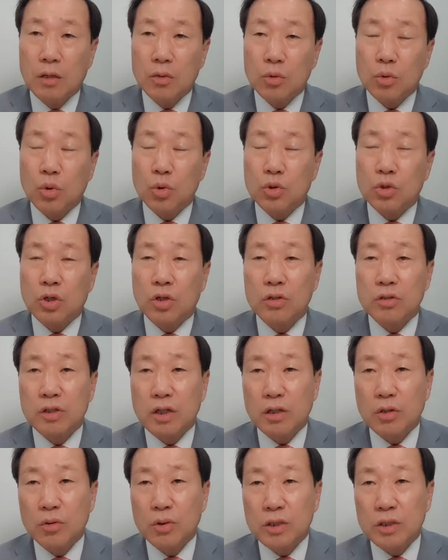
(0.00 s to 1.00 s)
도청
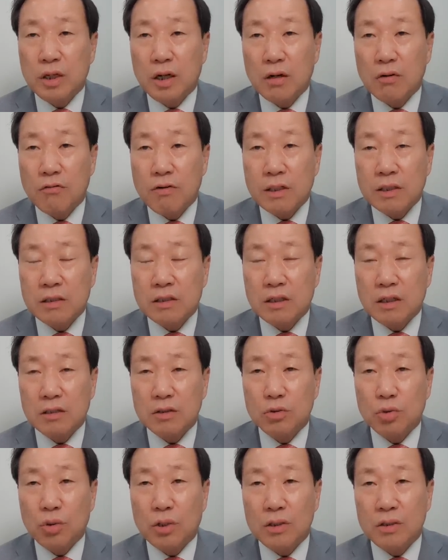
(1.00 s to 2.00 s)
자료 이상 확실한
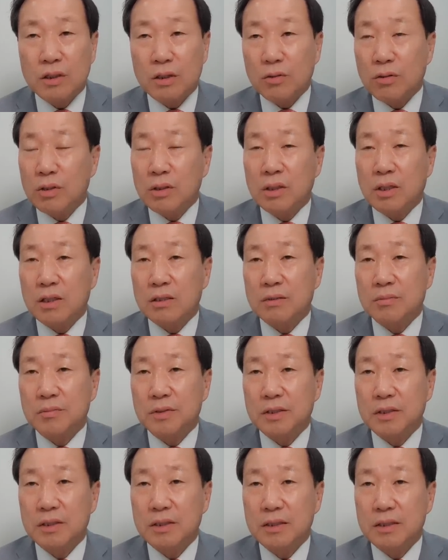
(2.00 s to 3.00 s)
조난 자료가 어디 있겠습니까?
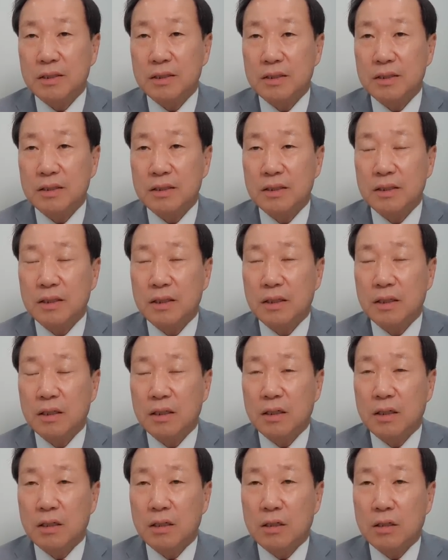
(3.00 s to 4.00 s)

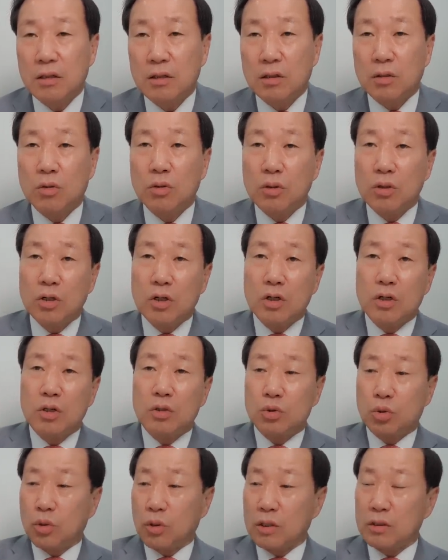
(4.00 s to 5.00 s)
그리고
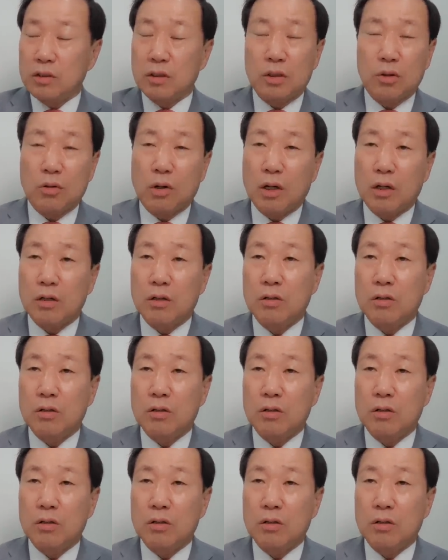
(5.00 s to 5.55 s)
조난 자료라는